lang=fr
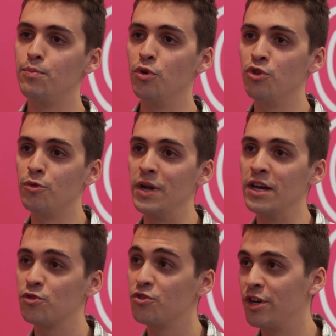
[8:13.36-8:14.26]
peu de
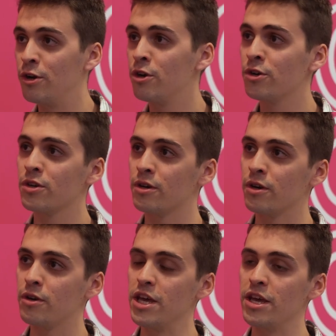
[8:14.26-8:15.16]
place au dialogue
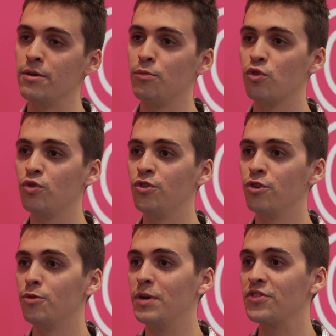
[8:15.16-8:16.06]
et beaucoup
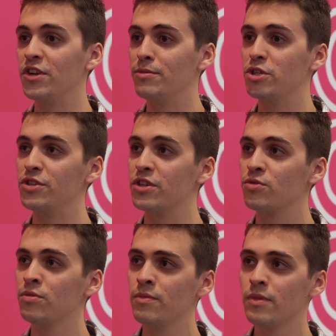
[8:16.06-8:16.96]
de place à
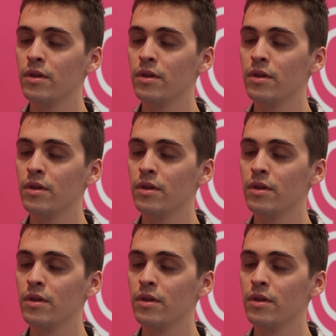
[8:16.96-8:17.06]
l'imagination.